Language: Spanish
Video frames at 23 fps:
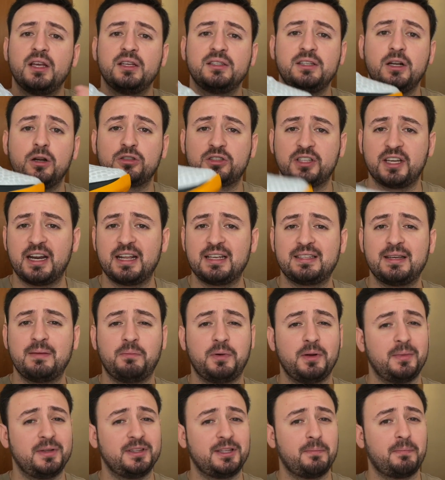Si los quieres
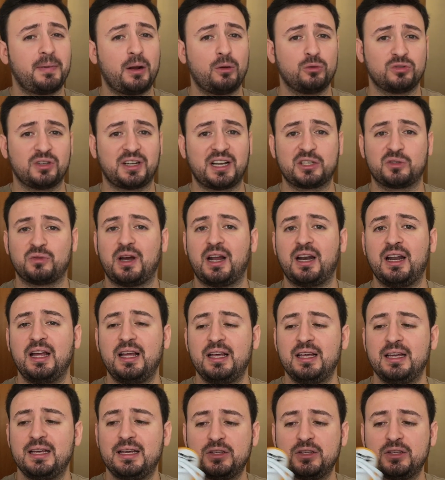simplemente para uso casual,